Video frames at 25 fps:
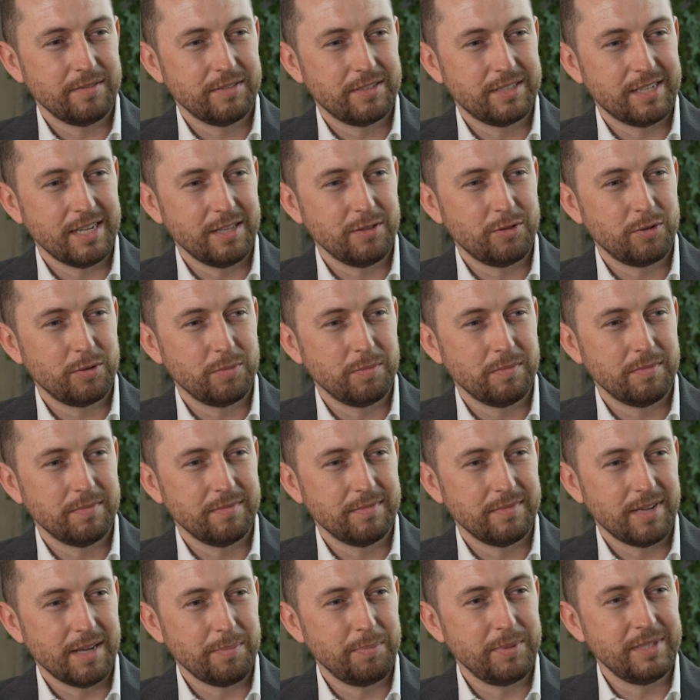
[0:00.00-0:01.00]

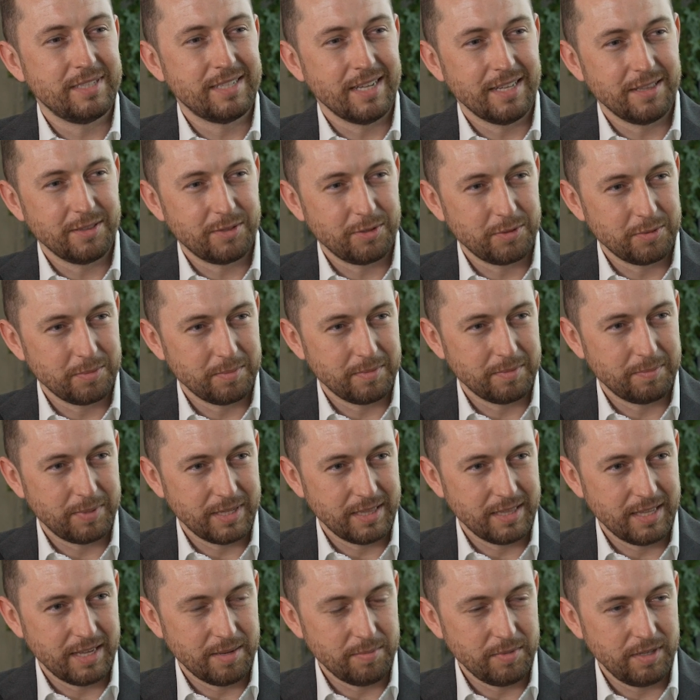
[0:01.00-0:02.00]
centrum, epicentrum
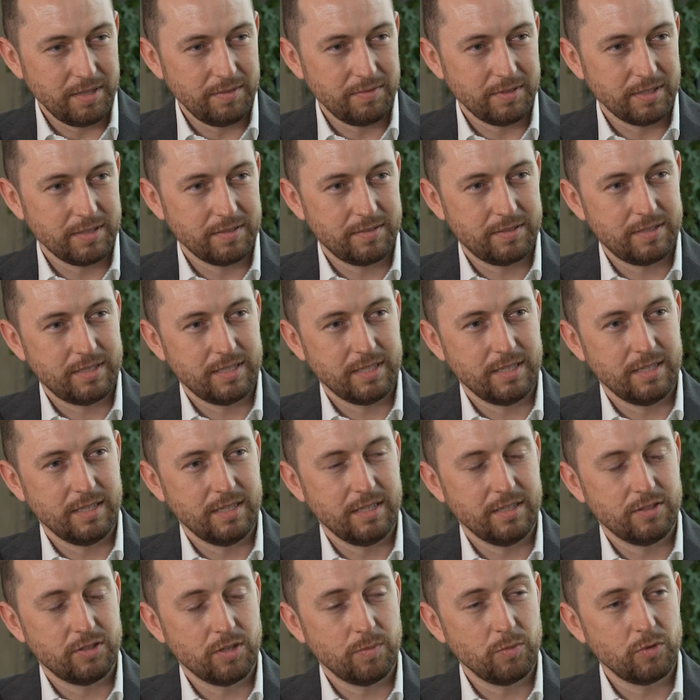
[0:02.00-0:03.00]
pandemii, więc
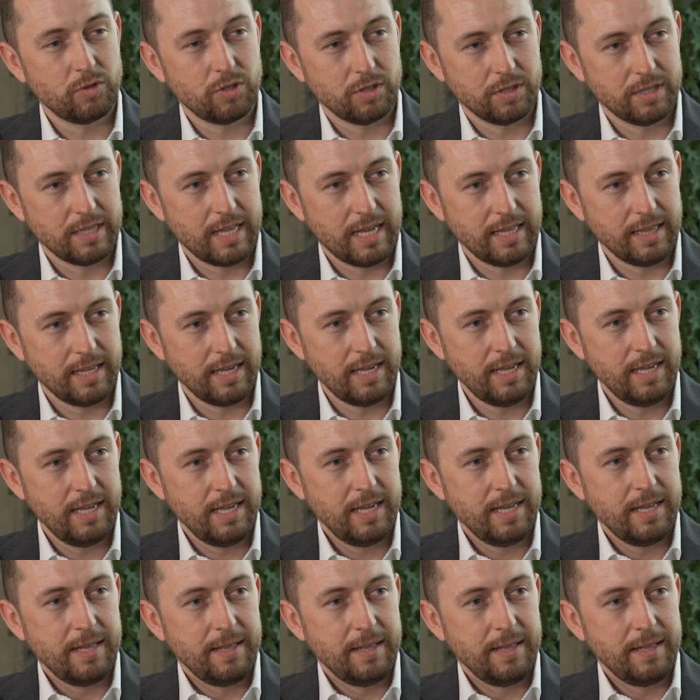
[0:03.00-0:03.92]
są już oddane.